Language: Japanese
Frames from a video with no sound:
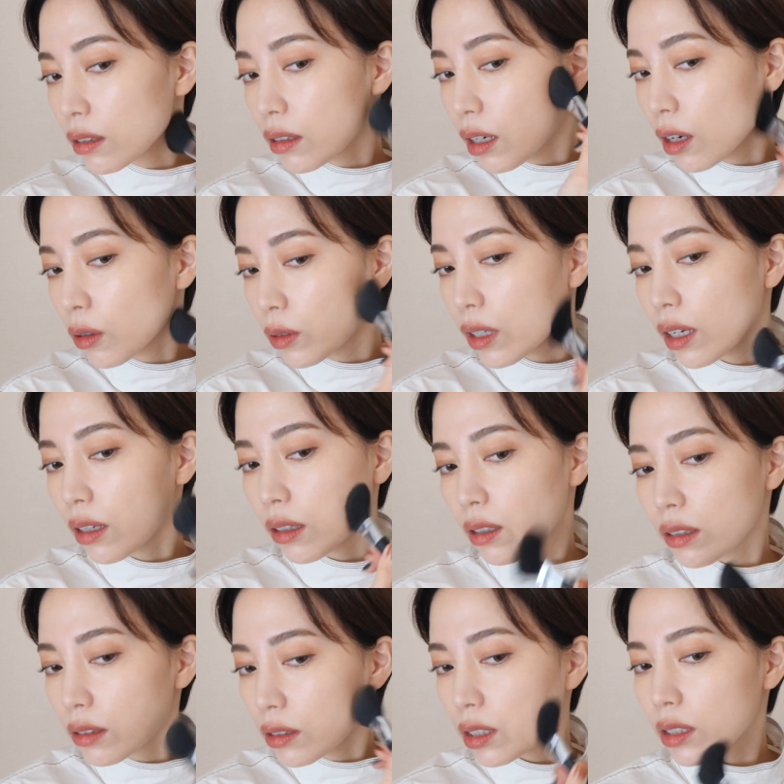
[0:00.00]
顔ね
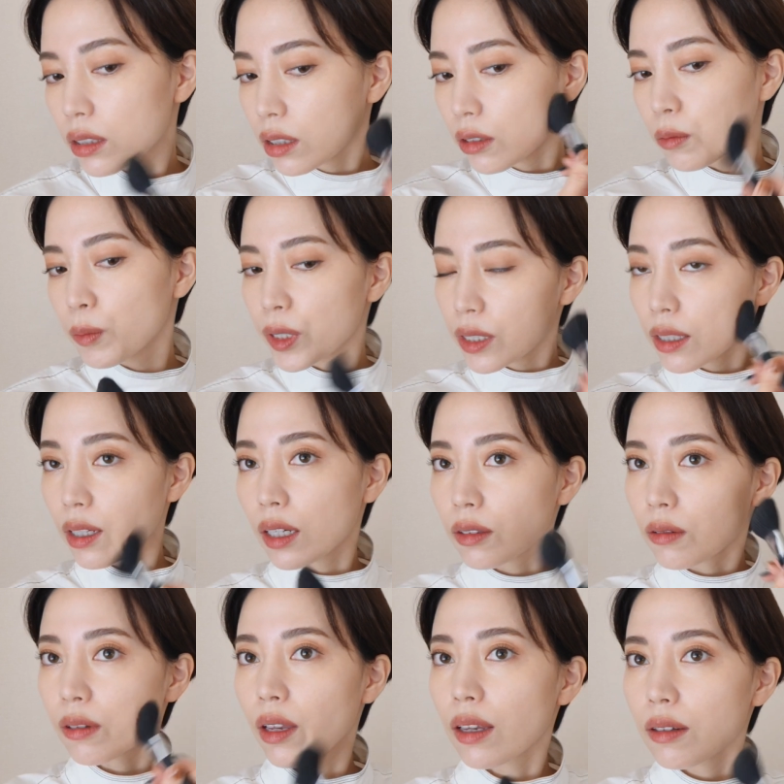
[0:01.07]
ちっちゃく見せたい
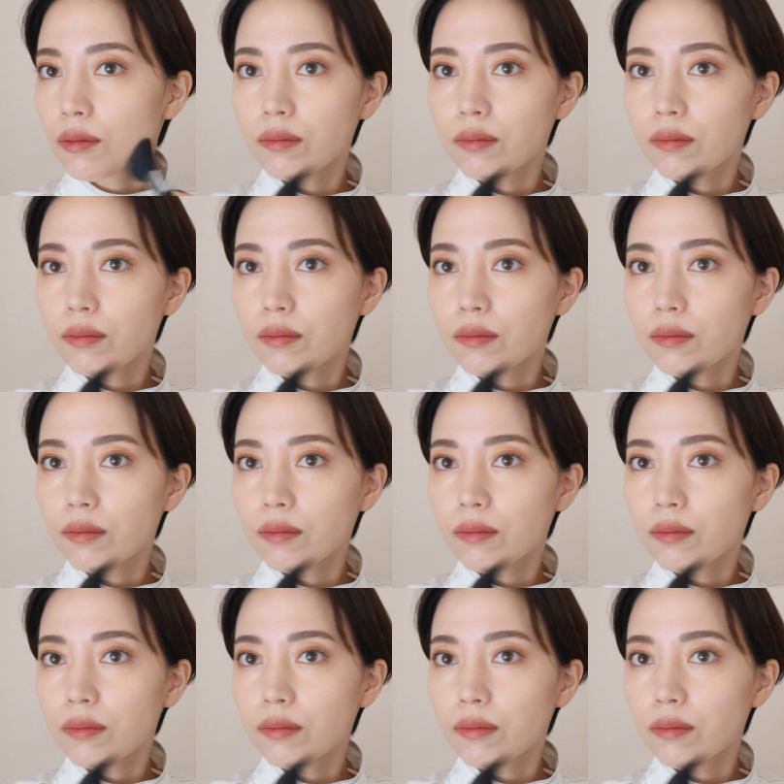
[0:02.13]
ので